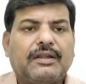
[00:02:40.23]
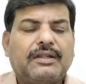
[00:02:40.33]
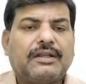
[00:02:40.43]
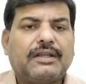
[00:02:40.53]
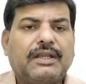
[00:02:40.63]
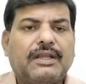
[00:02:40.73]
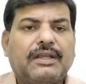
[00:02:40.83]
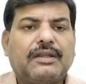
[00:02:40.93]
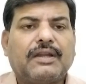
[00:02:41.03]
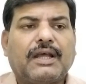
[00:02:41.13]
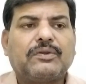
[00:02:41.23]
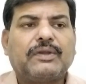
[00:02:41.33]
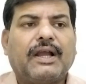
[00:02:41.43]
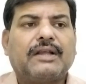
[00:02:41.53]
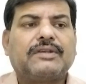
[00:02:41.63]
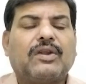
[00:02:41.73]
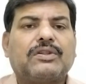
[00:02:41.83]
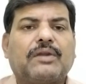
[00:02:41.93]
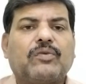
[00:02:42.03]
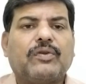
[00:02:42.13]
कि ना तो यहाँ चारों
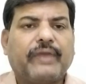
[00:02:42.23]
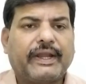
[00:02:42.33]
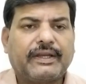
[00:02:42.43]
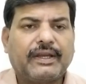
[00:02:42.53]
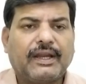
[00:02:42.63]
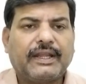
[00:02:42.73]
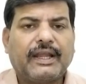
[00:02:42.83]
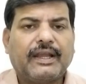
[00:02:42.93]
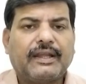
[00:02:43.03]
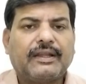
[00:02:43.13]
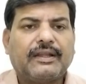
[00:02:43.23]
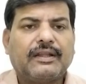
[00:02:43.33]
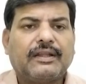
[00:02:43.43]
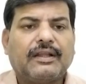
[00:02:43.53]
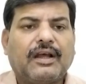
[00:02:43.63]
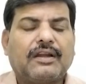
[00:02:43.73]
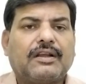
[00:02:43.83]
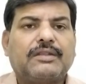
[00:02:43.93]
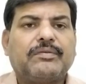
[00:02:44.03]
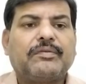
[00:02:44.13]
तरफ कोई फैक्ट्री लगी है हर
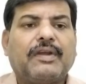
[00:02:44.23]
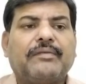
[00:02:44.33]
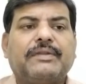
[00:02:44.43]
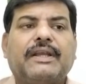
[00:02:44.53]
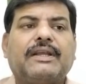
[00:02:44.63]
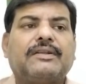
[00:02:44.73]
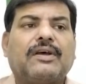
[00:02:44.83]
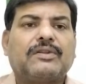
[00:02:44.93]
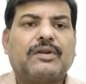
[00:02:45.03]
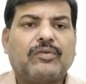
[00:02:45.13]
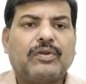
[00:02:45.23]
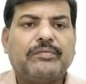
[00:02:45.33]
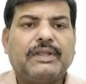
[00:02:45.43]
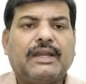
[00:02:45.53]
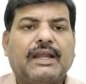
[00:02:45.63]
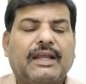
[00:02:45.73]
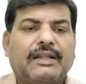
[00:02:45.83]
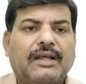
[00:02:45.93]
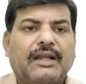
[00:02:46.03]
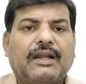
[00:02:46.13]
कस्बे में आप देखिए चारों तरफ कोई मील है
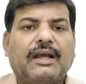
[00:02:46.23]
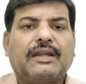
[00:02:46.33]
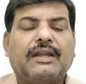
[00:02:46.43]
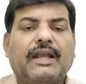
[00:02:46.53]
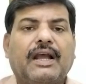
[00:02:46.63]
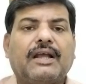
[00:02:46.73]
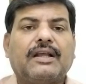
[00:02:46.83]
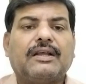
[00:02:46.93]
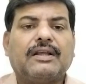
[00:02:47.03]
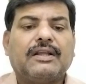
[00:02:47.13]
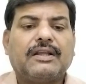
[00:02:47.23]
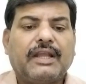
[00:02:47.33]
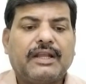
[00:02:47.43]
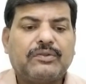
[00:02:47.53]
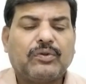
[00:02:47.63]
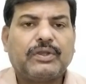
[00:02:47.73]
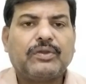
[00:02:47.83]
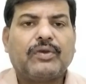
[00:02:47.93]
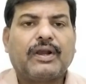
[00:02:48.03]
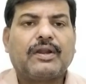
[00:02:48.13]
थाना है ना यहाँ एक चौकी
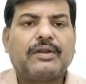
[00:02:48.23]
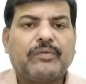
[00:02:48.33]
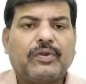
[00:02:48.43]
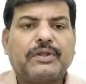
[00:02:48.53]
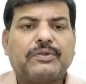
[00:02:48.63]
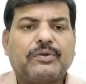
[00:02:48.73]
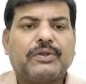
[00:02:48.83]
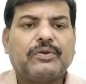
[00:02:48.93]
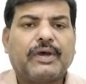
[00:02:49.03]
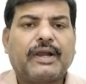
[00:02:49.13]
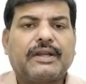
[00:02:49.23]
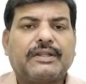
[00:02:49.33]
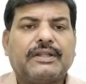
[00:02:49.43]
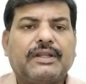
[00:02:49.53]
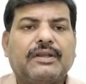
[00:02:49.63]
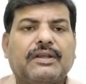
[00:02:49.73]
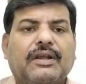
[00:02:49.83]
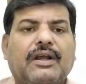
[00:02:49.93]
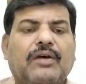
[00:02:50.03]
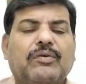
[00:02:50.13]
हुआ कर रिपोर्टिंग चौकी हुआ करती थी
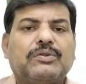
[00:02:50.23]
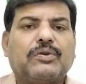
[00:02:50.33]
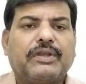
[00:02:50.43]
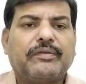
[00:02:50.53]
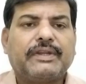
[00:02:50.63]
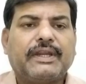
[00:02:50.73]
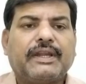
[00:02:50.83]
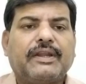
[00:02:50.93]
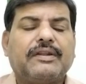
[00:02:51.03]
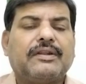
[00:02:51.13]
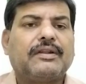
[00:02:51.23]
अब वो चौकी भी नहीं रही